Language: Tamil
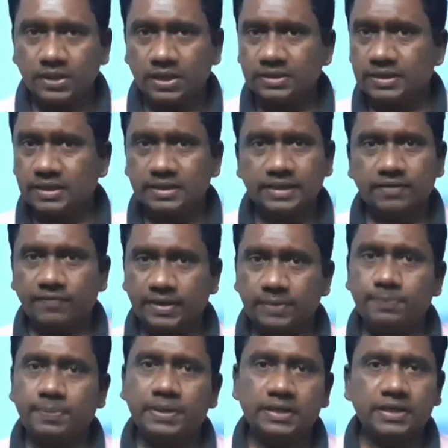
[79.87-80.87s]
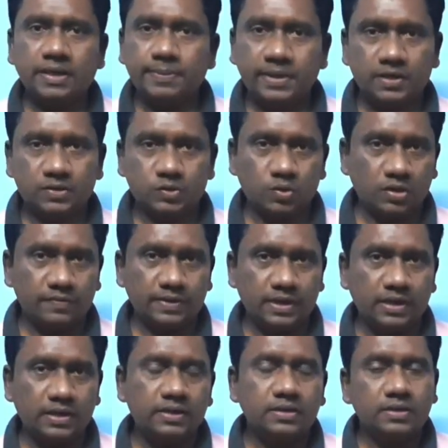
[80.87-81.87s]
அதுக்காக நீங்கள் வெயிட் பண்ணுங்கள் அப்படின்னு நான் சொல்ல
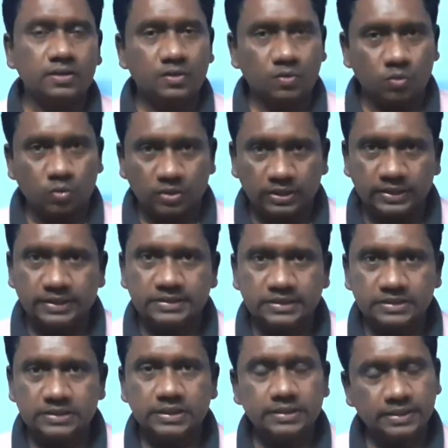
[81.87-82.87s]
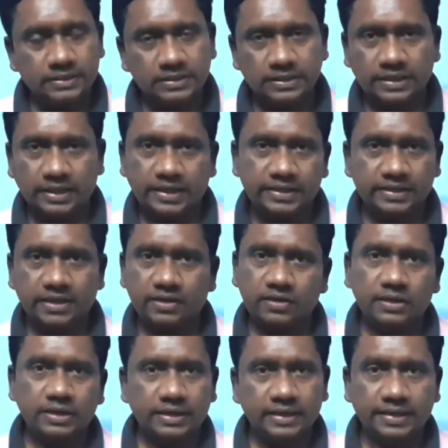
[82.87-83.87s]
வரல உங்கள் டிசிஷன் எது கரெக்டாக
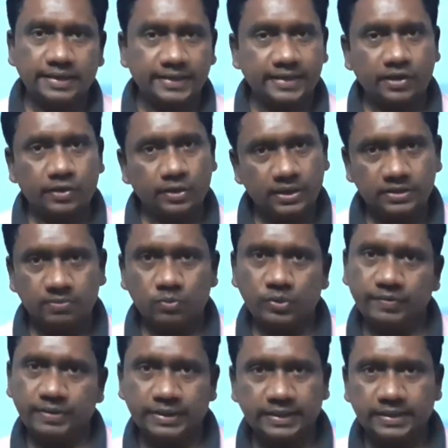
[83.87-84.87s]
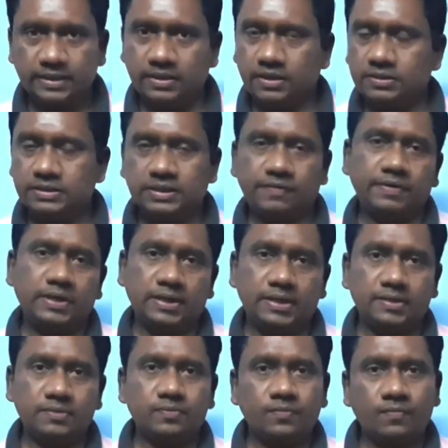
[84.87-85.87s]
இருக்குன்னு நீங்கள் நினைக்கிறீங்களோ அந்த முடிவை நீங்கள் எடுக்கலாம் தவறு
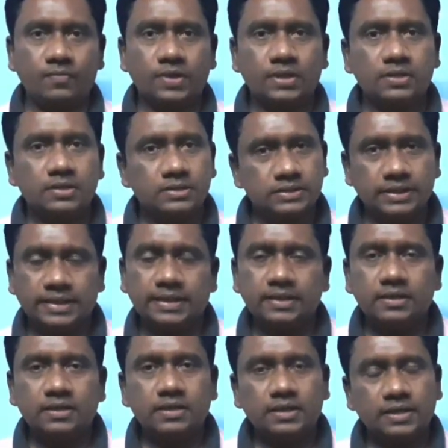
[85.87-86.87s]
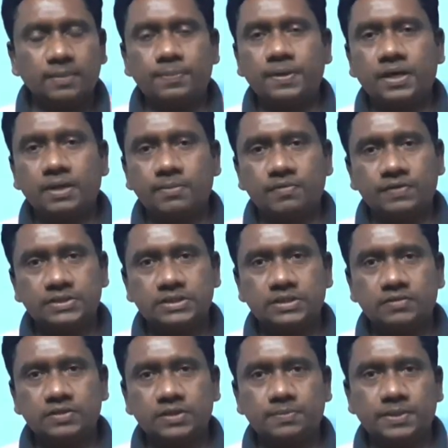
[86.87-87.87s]
இல்லை சரி இப்போ நம்ம
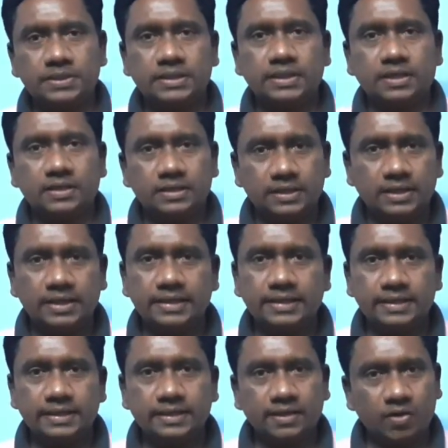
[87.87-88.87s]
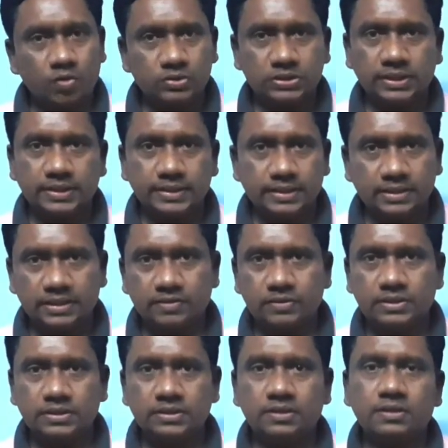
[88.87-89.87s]
ஃபஸ்ட்டு வந்து பார்த்திங்கன்னா இன்றைக்கி கவுன்சிலிங்க்கு
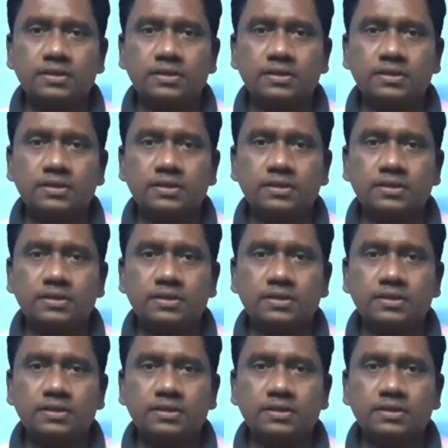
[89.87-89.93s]
அதாவது